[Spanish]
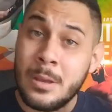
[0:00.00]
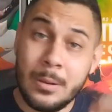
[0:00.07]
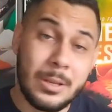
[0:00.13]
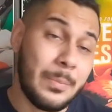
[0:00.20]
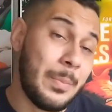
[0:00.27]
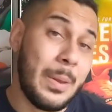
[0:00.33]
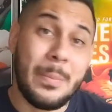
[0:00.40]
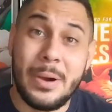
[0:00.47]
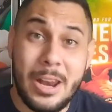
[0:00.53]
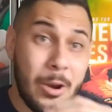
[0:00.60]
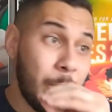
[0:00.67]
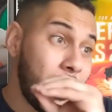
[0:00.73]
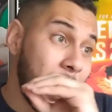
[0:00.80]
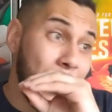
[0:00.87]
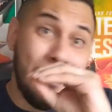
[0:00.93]
preparar un
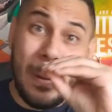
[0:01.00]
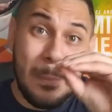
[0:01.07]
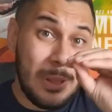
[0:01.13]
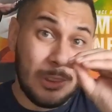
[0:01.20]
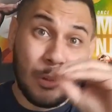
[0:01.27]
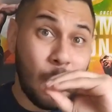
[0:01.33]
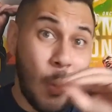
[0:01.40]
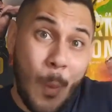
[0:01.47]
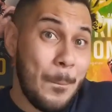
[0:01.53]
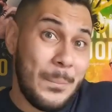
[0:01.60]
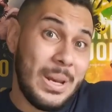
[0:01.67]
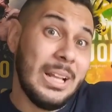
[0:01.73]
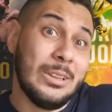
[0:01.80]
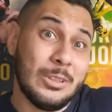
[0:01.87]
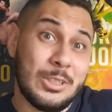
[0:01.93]
campamento
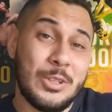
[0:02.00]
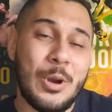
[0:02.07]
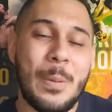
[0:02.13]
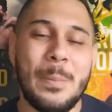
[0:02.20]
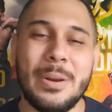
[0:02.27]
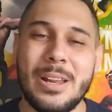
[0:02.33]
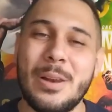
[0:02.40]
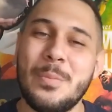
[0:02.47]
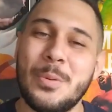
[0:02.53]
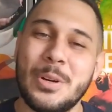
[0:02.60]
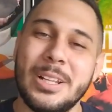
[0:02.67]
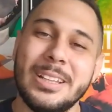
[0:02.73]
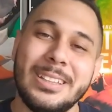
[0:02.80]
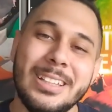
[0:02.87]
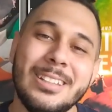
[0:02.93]
completo si va a pelear por el
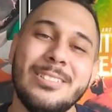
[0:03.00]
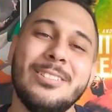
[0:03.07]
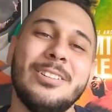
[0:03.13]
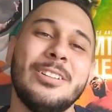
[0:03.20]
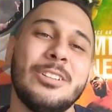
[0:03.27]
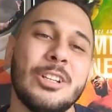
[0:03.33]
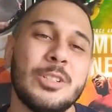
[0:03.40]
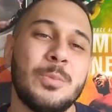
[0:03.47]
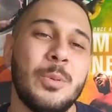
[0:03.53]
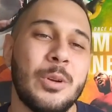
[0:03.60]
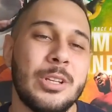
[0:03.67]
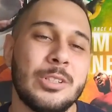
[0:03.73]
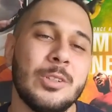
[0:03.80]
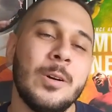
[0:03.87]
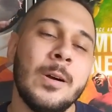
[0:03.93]
título. Entonces por
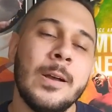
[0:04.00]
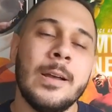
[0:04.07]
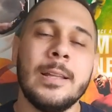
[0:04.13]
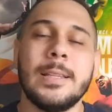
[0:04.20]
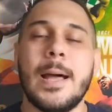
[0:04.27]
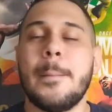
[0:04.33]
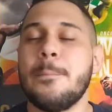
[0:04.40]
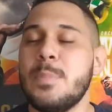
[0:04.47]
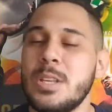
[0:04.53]
eso también